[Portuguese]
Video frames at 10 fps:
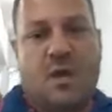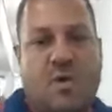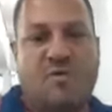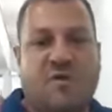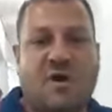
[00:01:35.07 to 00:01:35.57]

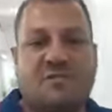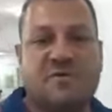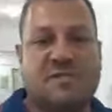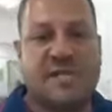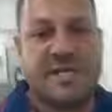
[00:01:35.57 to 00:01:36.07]
Convoca
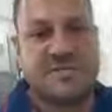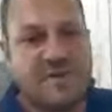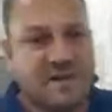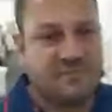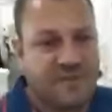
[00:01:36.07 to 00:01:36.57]
vocês,
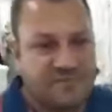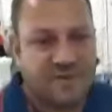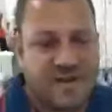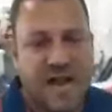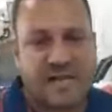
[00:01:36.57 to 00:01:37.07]
vem, vem
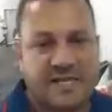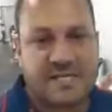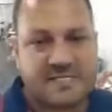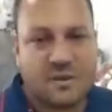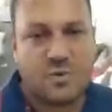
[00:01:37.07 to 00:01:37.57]
ficar aqui na
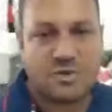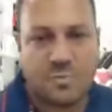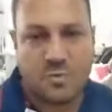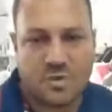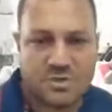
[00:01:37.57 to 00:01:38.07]
saúde
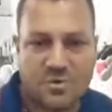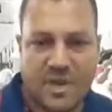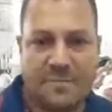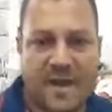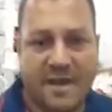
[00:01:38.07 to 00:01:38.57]
pública de
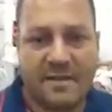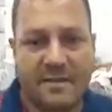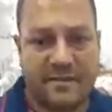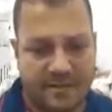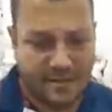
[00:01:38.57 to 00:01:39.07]
Cuiabá.
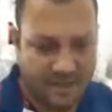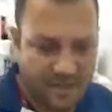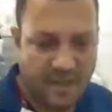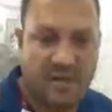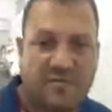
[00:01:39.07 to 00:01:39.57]

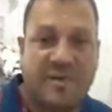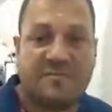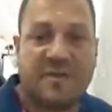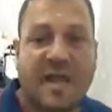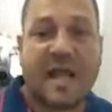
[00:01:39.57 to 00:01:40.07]
Vem
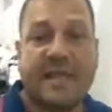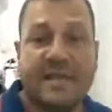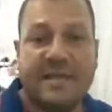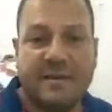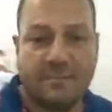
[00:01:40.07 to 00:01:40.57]
ficar
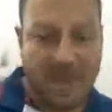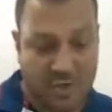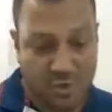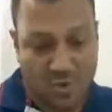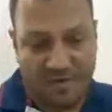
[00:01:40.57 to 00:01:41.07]
aqui,
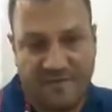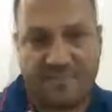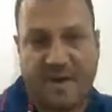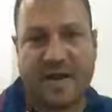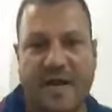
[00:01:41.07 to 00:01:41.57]
machuca, vem
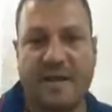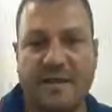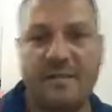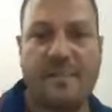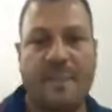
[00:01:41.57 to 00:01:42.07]
para cá.
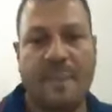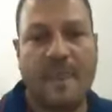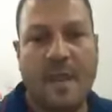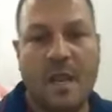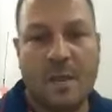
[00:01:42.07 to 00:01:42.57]

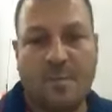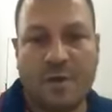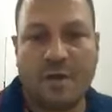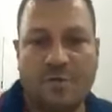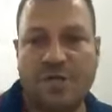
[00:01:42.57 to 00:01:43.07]

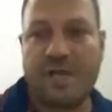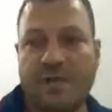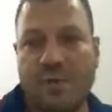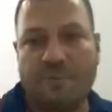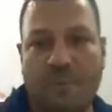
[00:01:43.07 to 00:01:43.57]
Porque o dinheiro
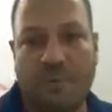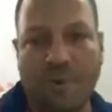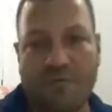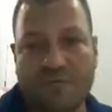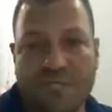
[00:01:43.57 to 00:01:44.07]
não é pro
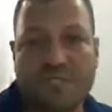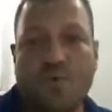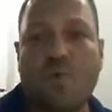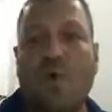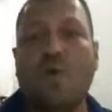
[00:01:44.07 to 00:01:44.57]
povo, vocês
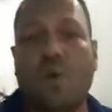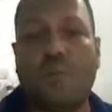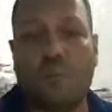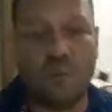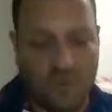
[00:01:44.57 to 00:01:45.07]
nunca olhou
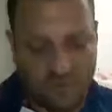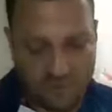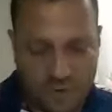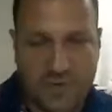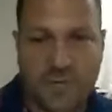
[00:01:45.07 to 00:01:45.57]
pro povo,
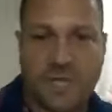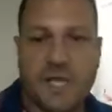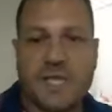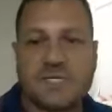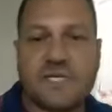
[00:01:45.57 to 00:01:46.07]

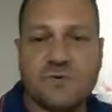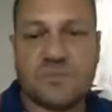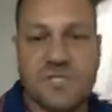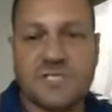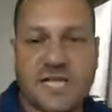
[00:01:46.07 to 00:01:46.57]
seus
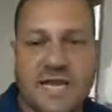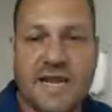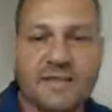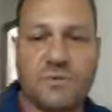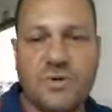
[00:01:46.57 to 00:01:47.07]

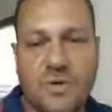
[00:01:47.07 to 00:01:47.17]
descarados.